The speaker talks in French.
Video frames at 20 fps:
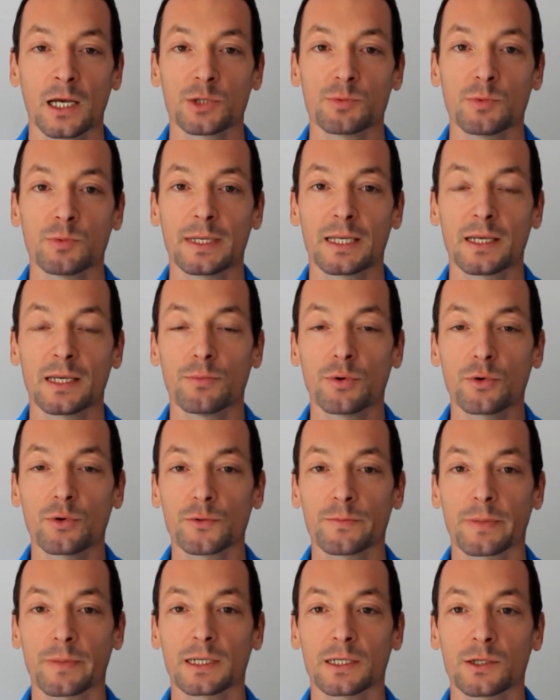je me mettais beaucoup de
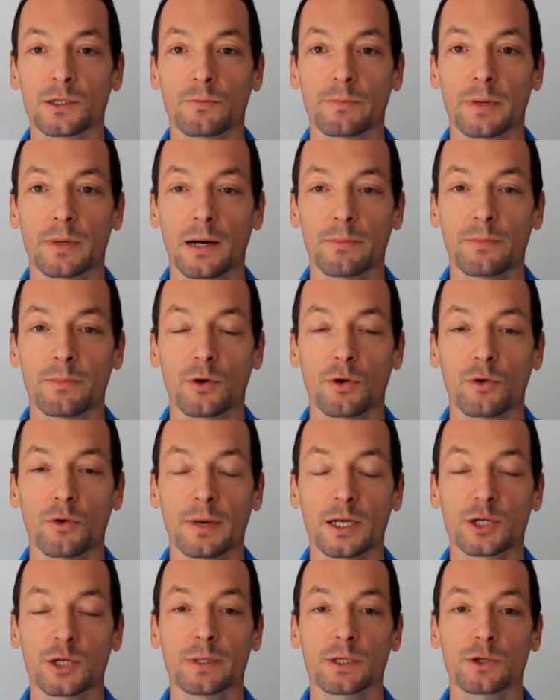pression par rapport aux
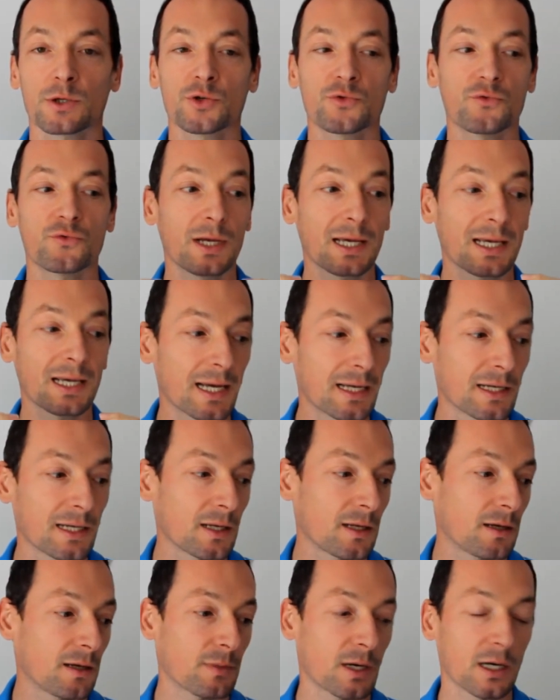matchs parce que je voulais gagner
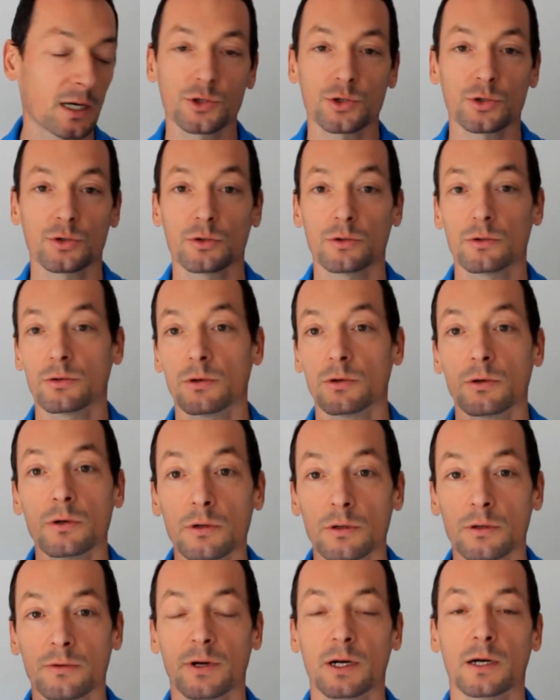des matchs. Euh,
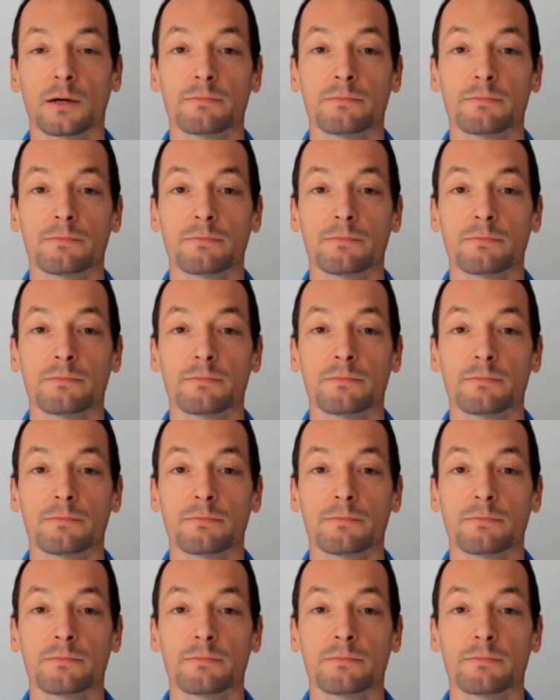voilà.